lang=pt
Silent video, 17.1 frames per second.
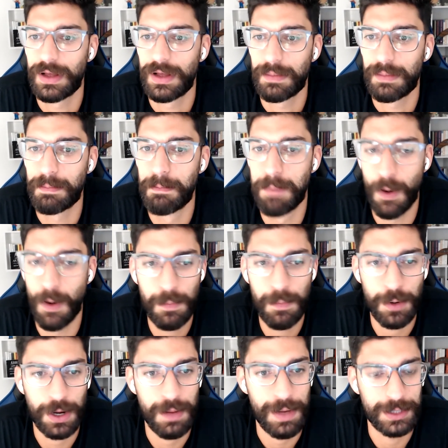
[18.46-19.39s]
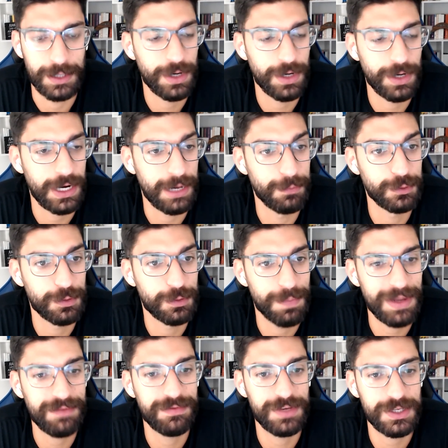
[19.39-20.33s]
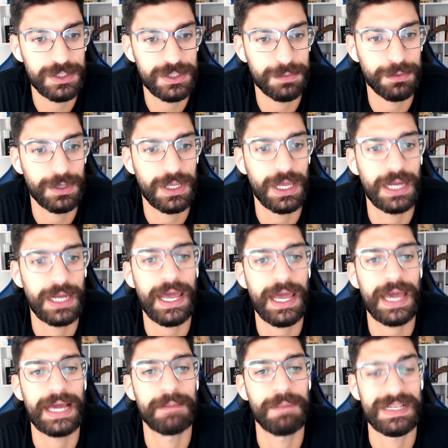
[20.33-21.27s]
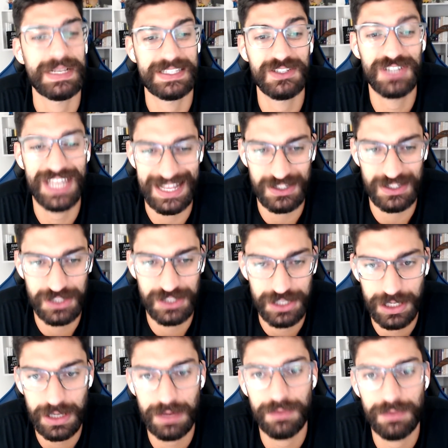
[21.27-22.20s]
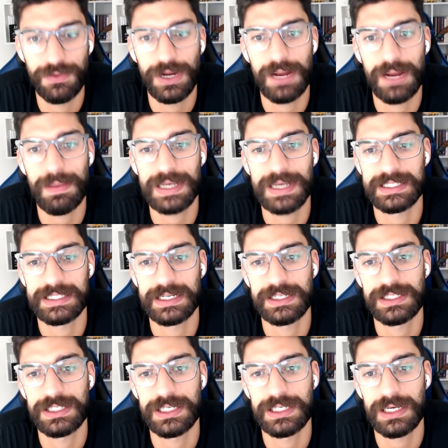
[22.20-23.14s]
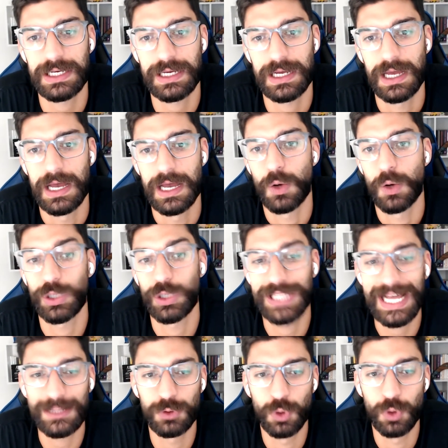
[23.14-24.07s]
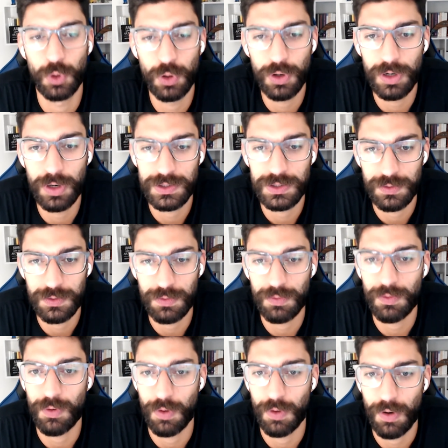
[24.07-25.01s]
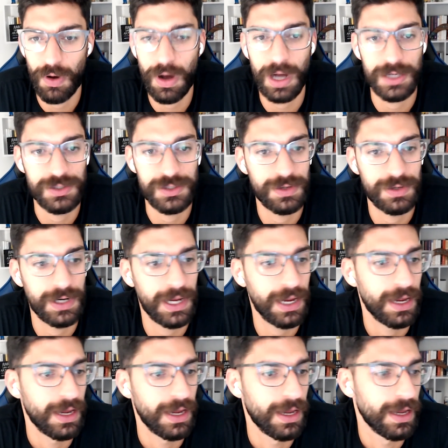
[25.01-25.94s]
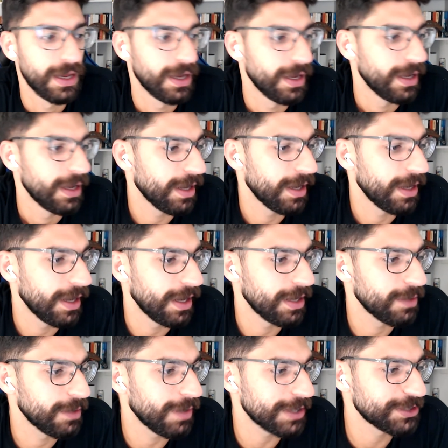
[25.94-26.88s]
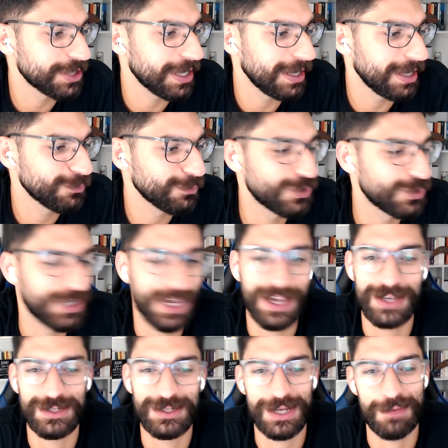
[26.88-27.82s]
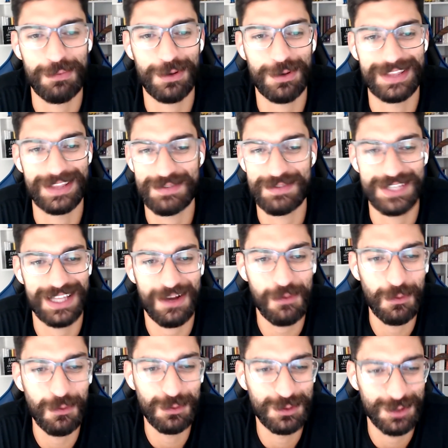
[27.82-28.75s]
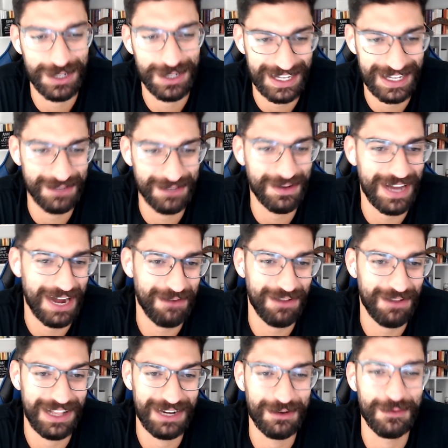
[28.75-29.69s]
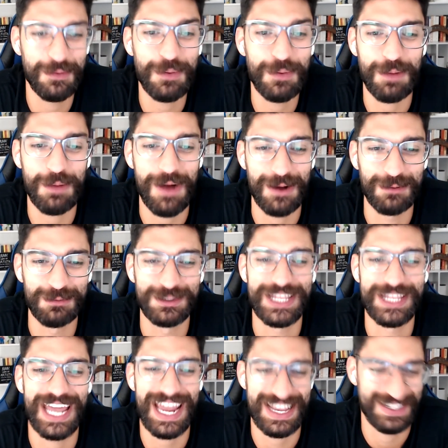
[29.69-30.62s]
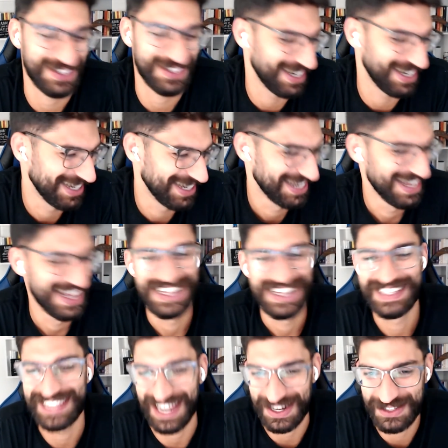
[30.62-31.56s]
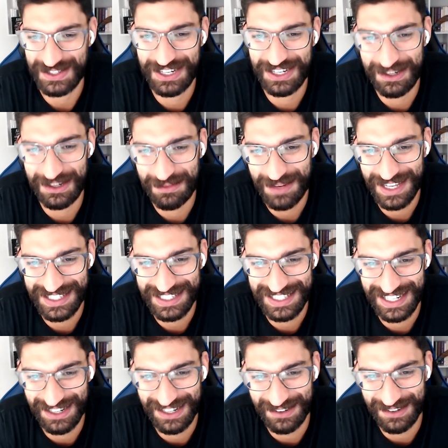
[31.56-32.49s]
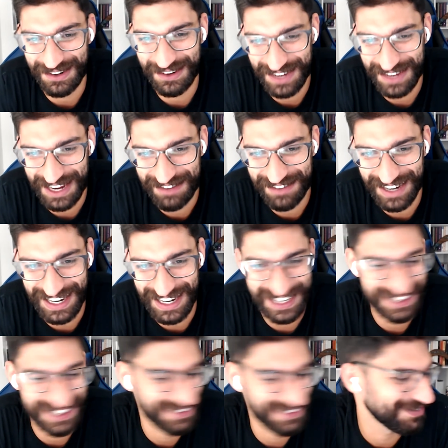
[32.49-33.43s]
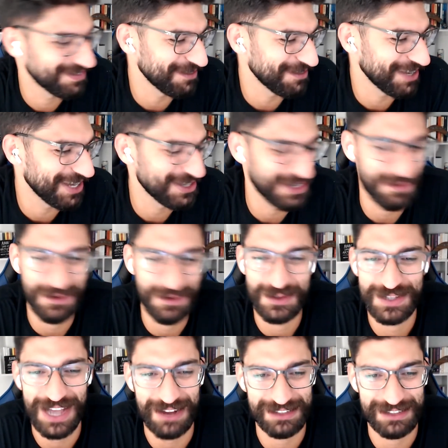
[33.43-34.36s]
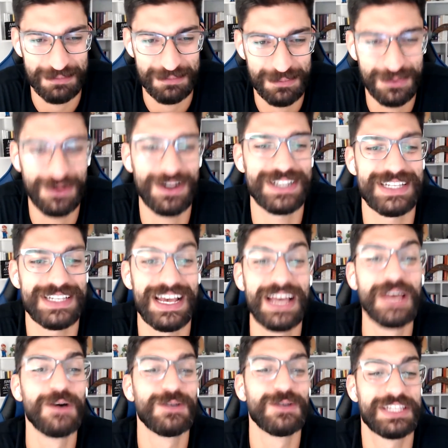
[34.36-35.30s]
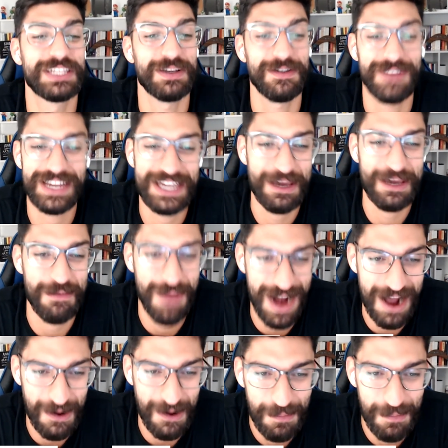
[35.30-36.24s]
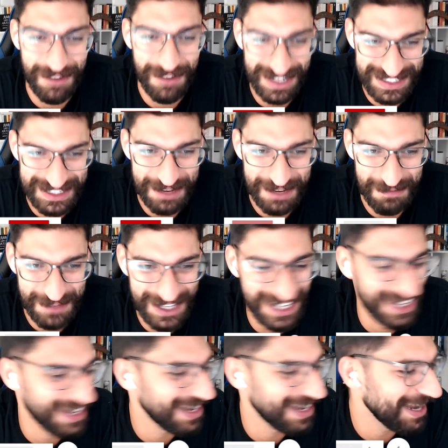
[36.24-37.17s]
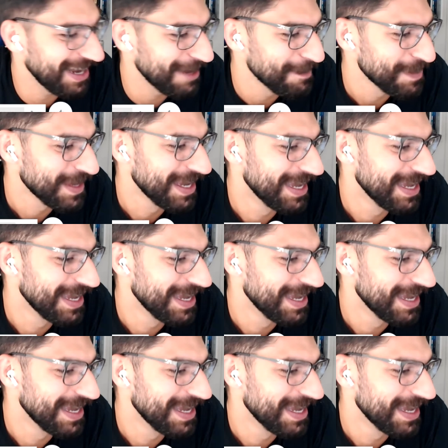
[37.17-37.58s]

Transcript: bom programador ele é muito bem visto porque ele é bastante criativo, ele é bastante cuidadoso com o código, né? É, eu acho que é, não sei, acho que é, deve ser da cultura daqui. O cara fala, eu vou programar com teste certinho, porque senão alguém vai, vai vir encher meu saco depois, né? o sistema vai quebrar, a culpa vai ser minha, né?